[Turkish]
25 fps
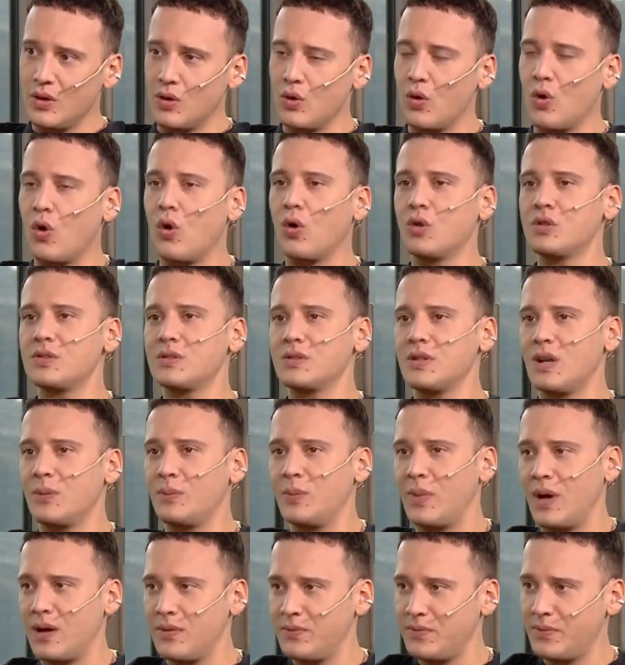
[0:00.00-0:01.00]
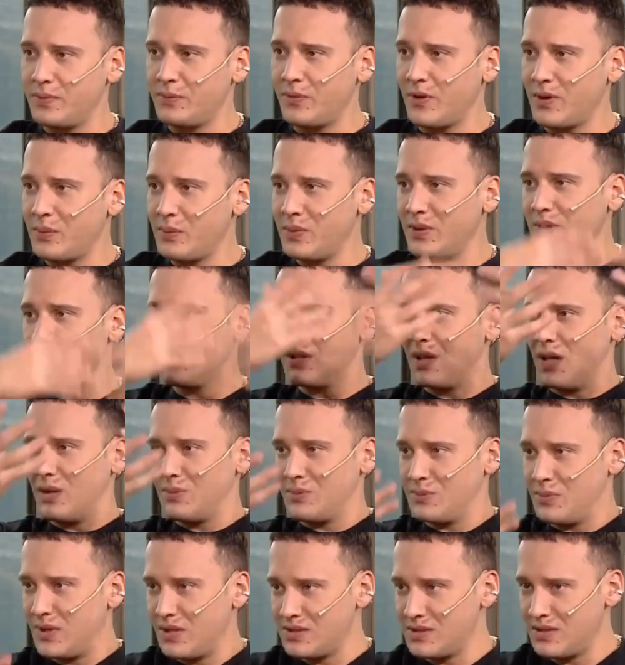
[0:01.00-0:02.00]
İstanbul tanıtımında. Ya ben,
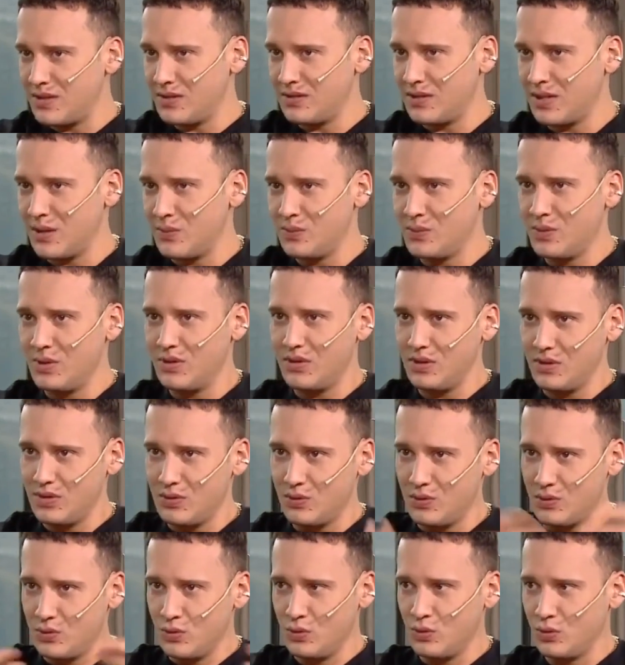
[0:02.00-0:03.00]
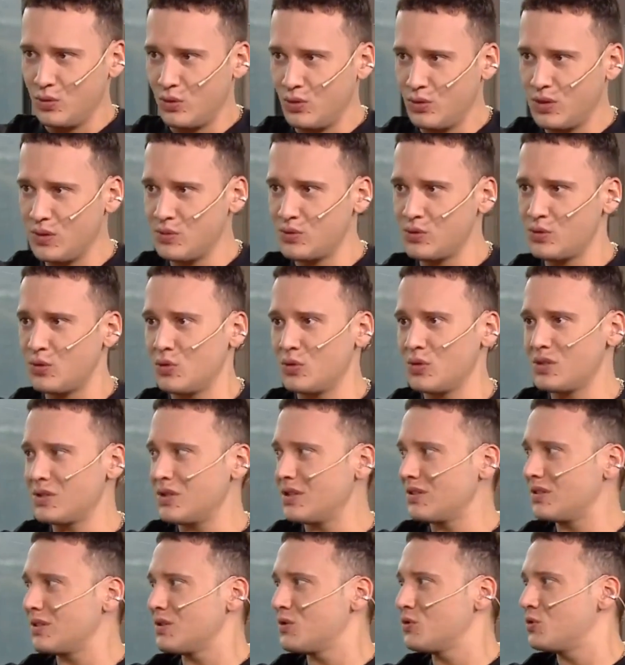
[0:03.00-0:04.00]
ben zaten bir ünlü olayım sonra
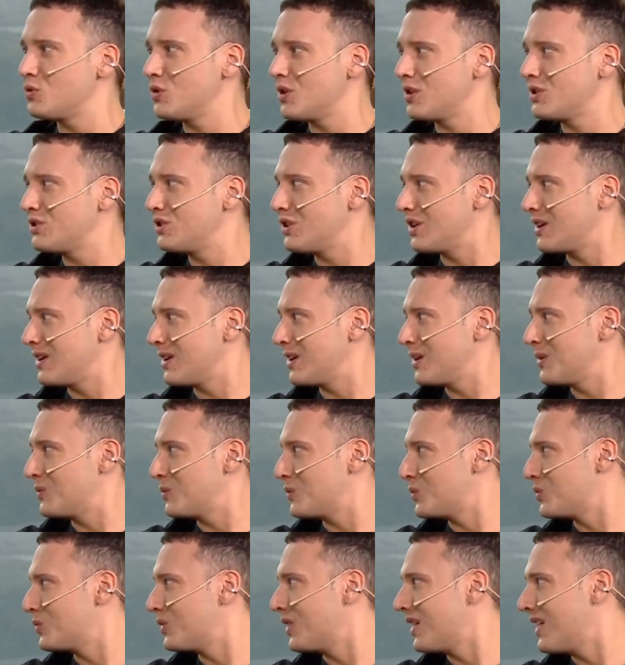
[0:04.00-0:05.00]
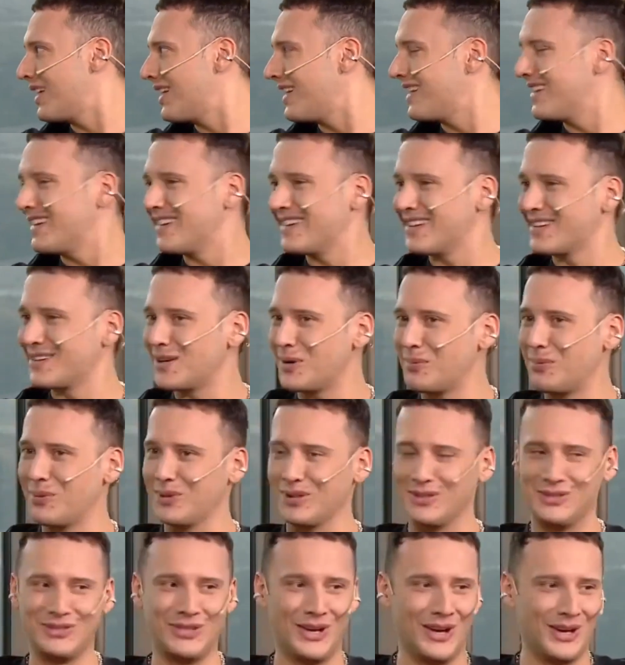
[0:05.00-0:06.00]
zaten sürekli çekerim burada. zaten bir
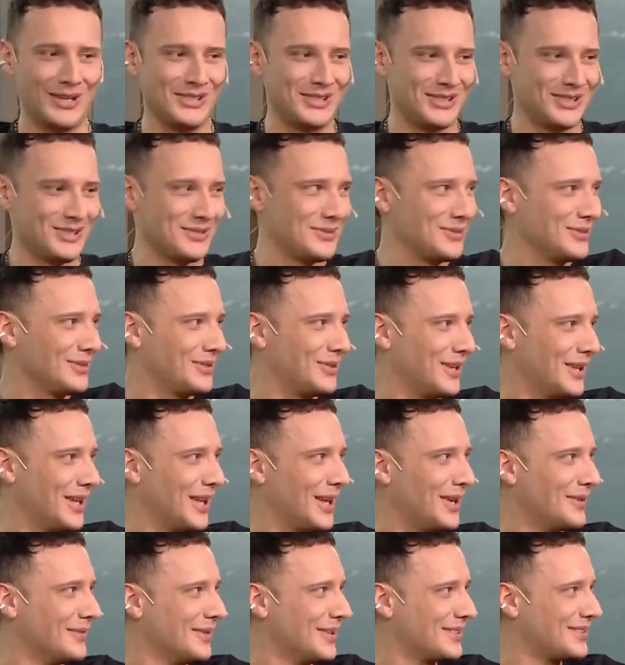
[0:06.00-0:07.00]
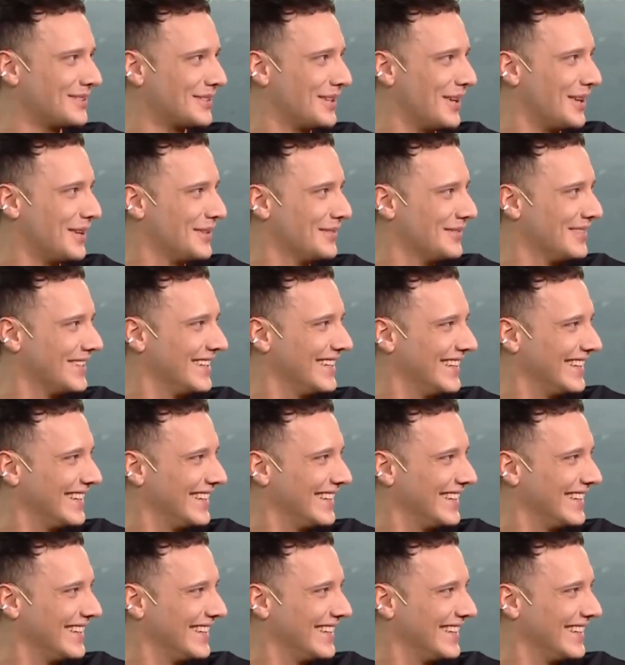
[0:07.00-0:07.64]
Kapalı çarşısı tamam edeceğim.